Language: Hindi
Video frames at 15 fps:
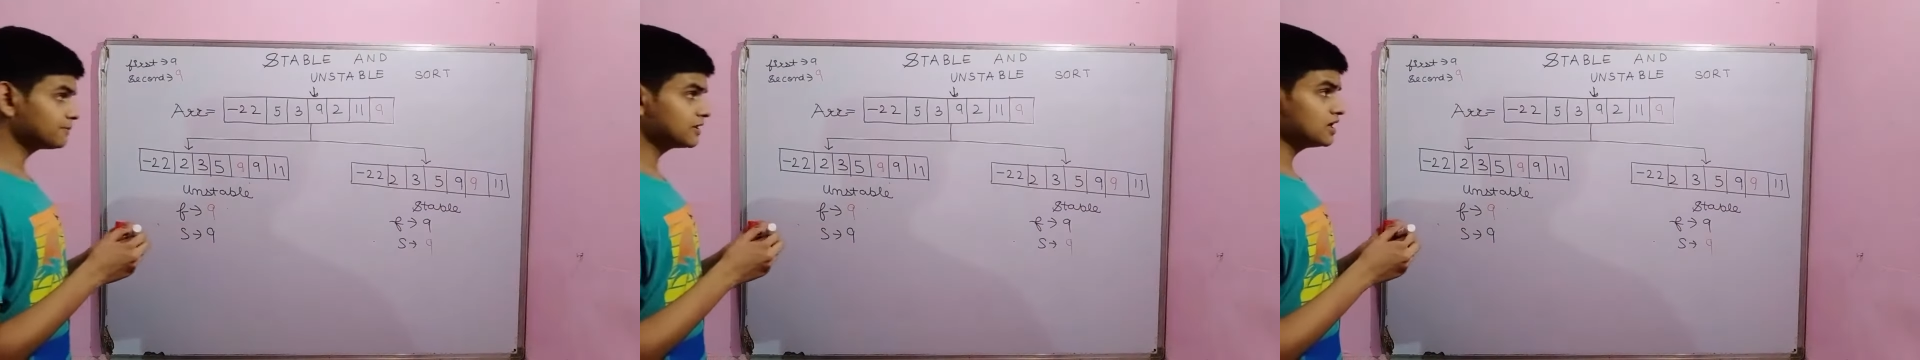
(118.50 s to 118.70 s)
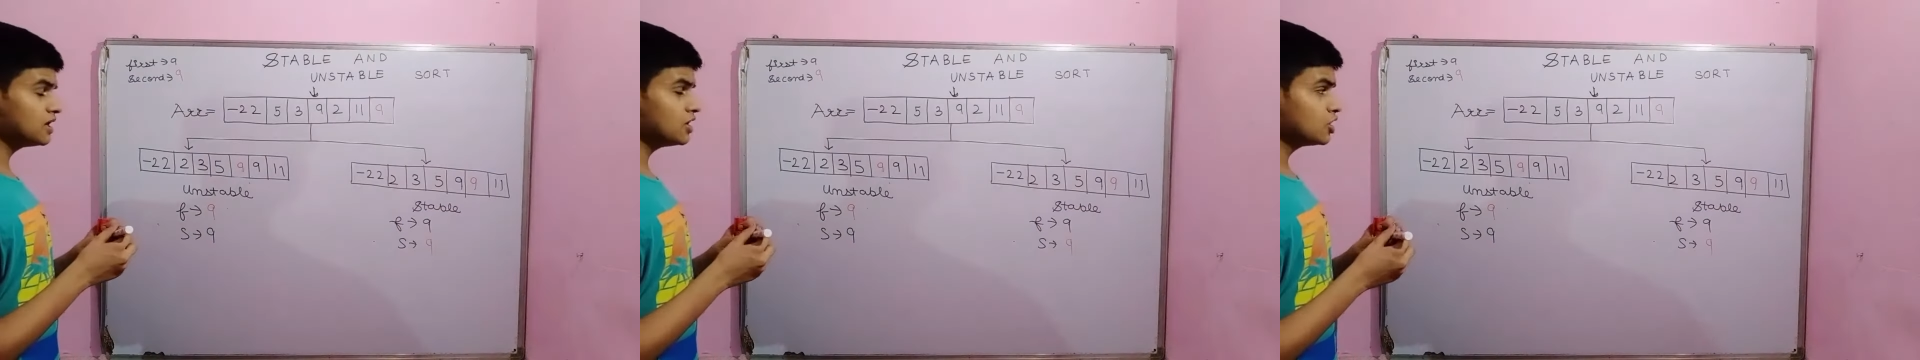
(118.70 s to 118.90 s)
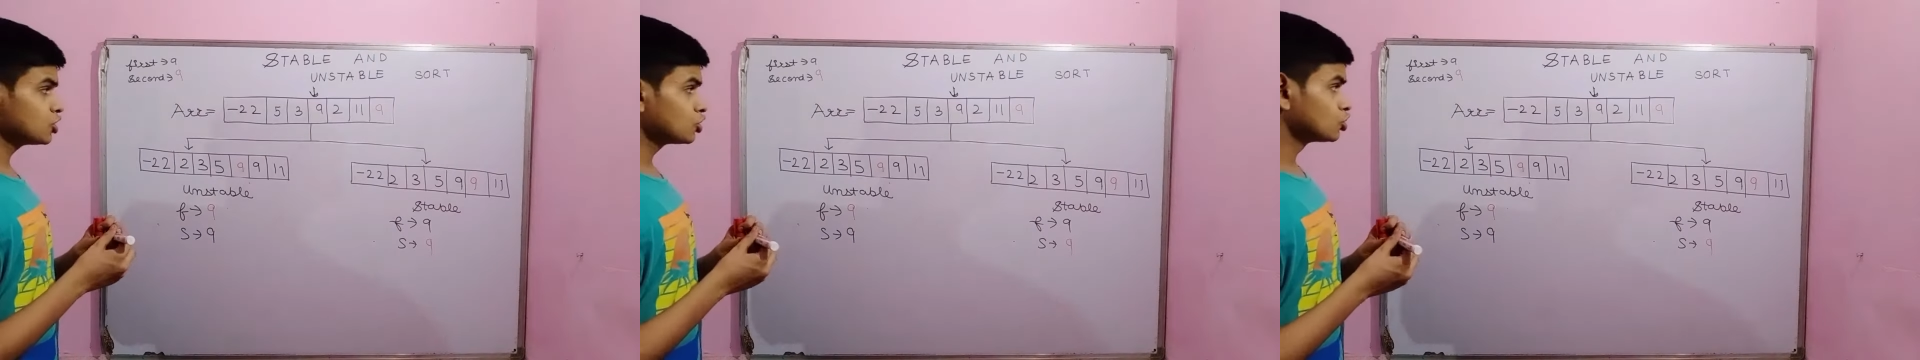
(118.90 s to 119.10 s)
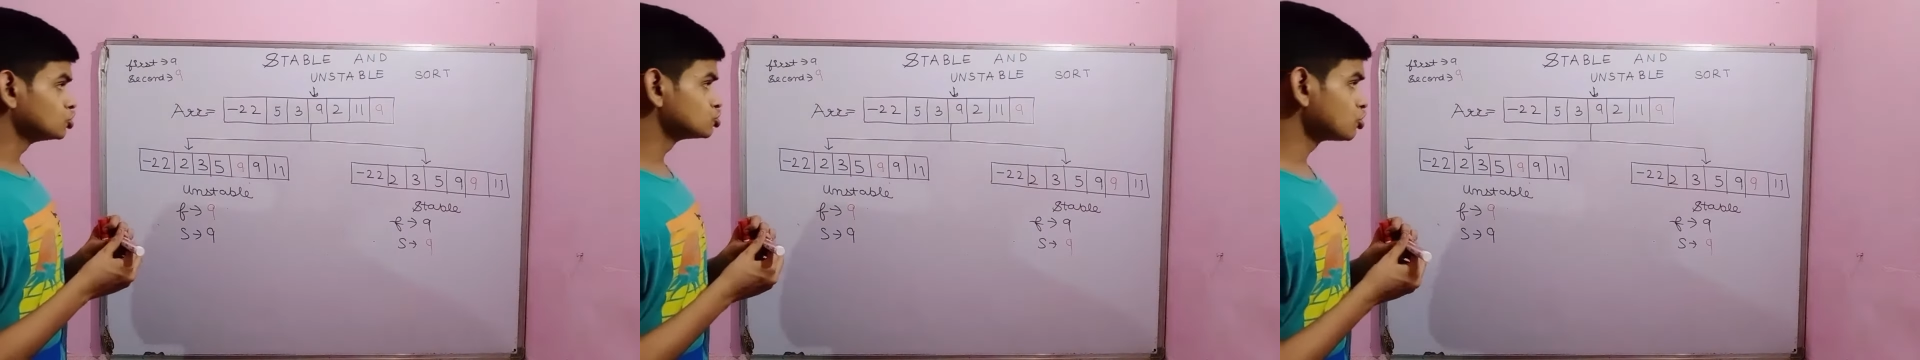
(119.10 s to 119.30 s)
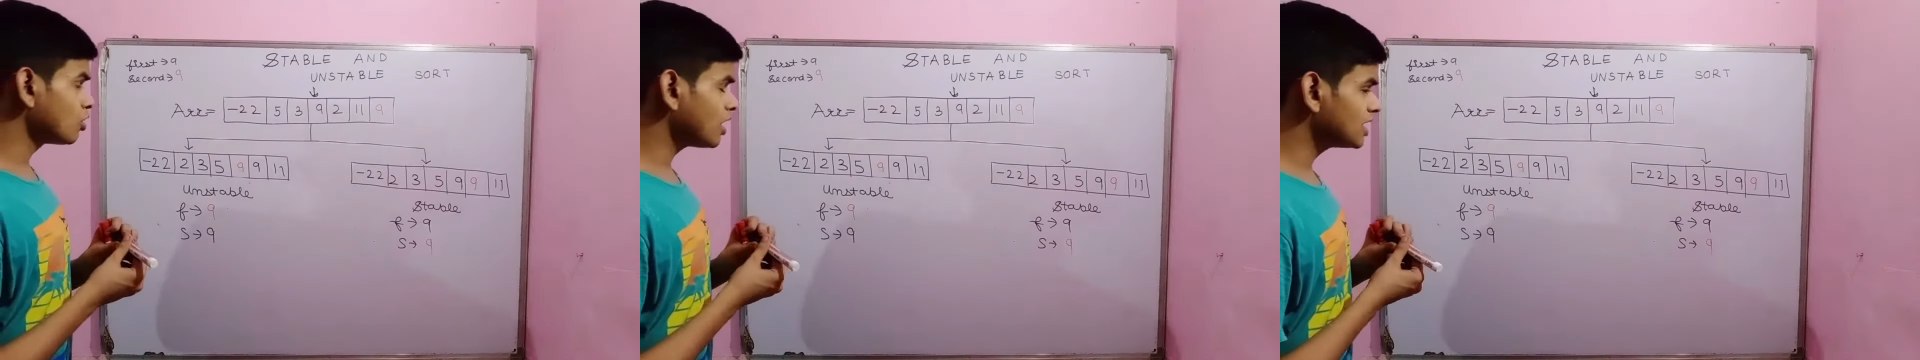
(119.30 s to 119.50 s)
कि
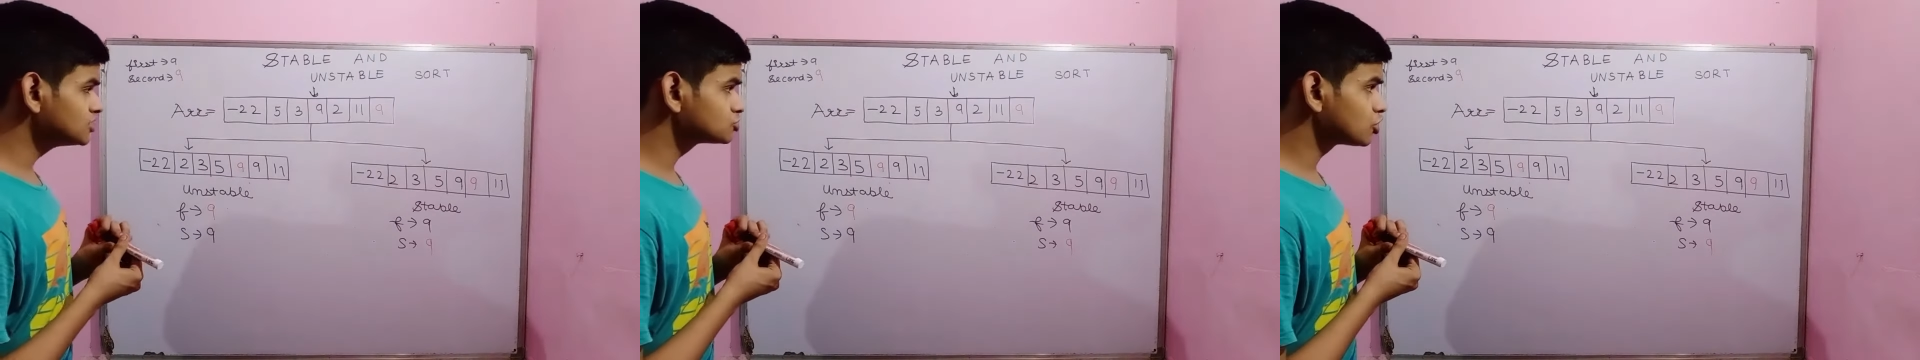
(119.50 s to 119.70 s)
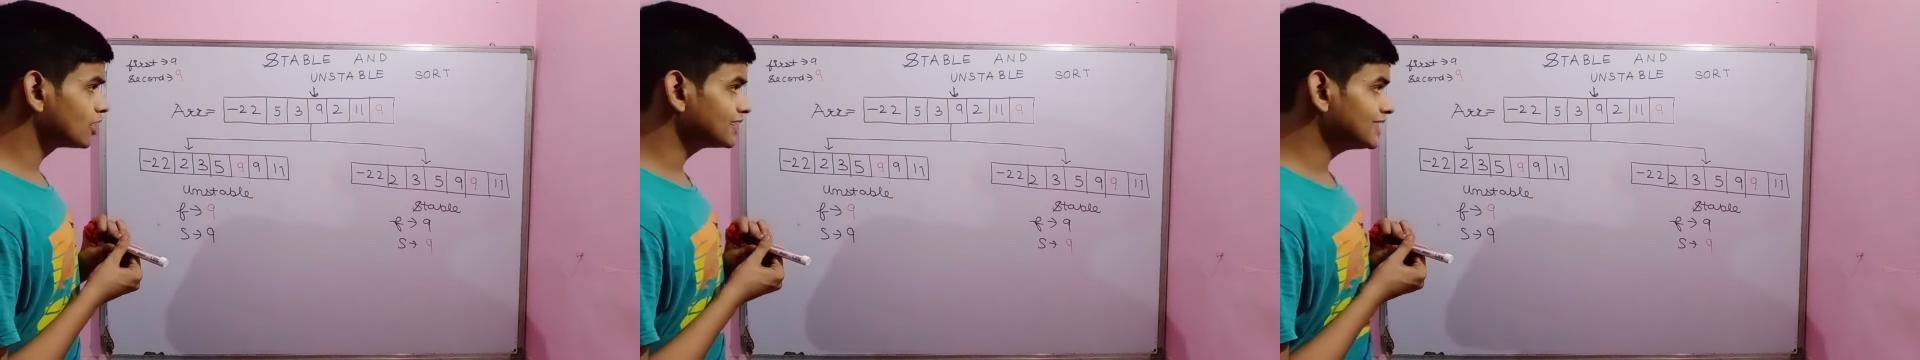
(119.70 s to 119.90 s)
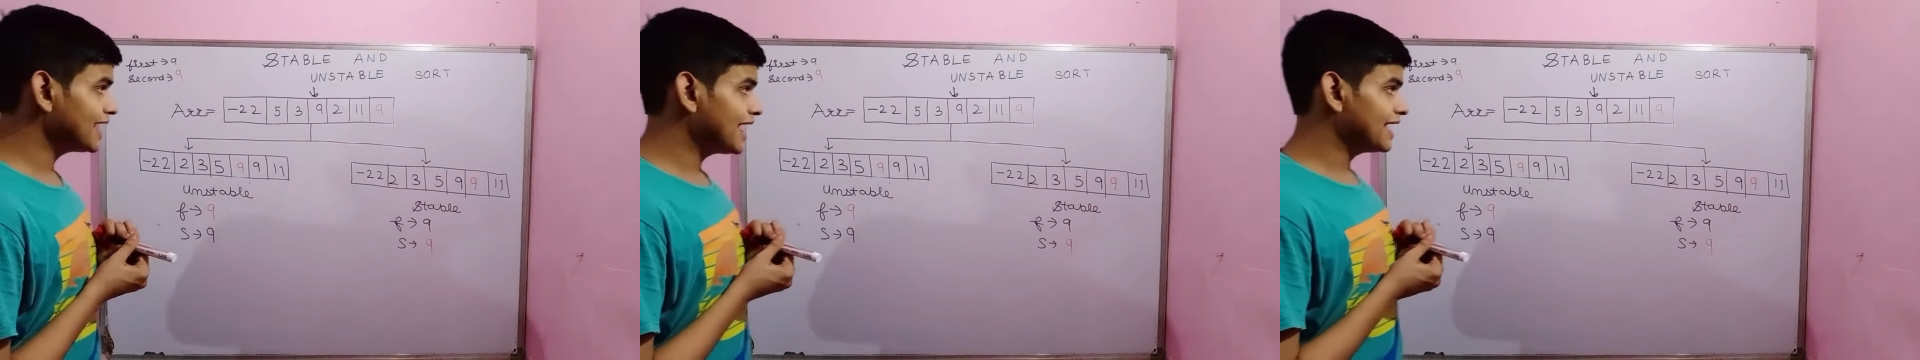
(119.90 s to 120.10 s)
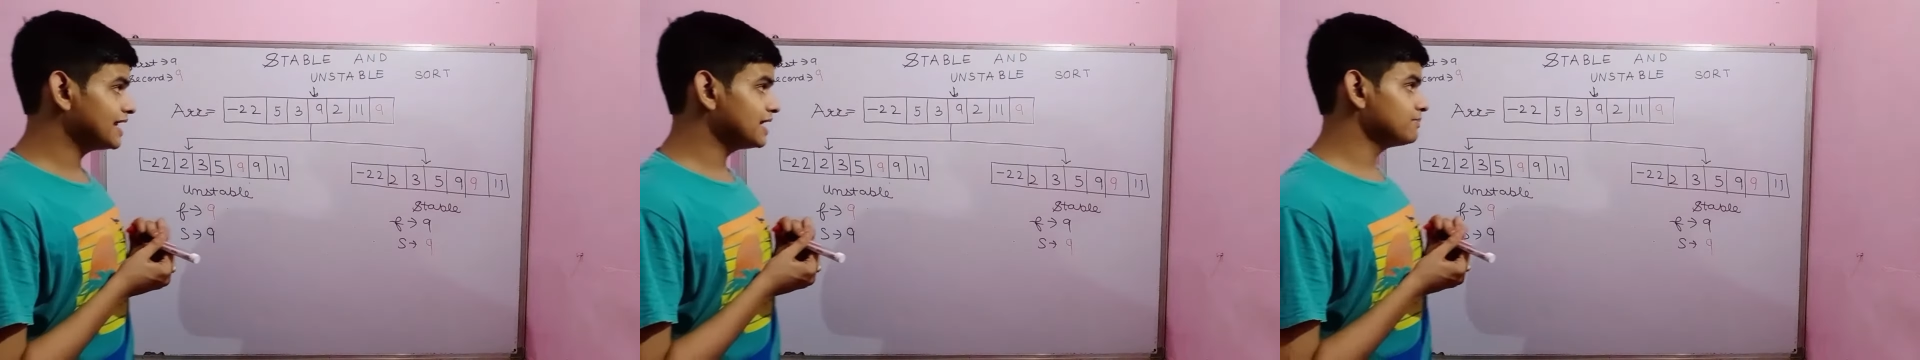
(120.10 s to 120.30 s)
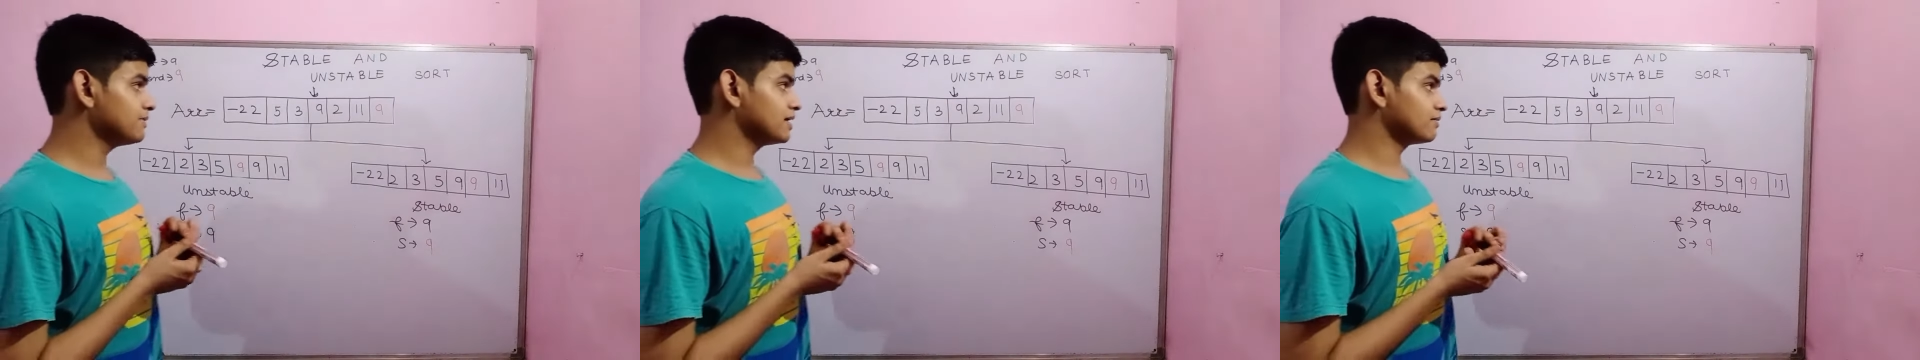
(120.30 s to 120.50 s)
जो अनसॉर्टेड एरे
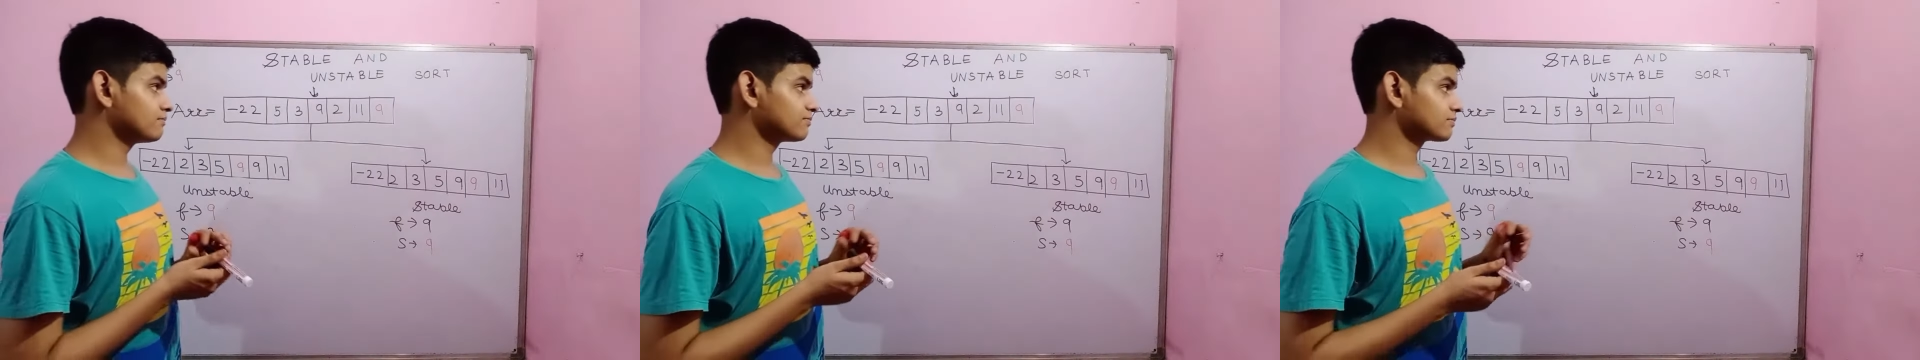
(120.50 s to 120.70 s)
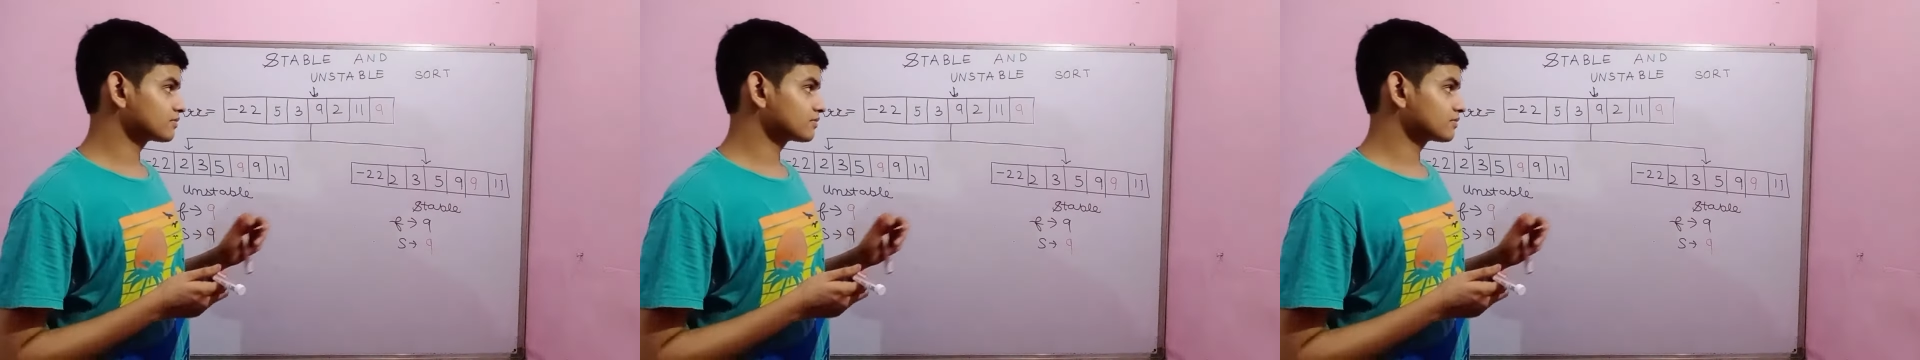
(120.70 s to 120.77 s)
में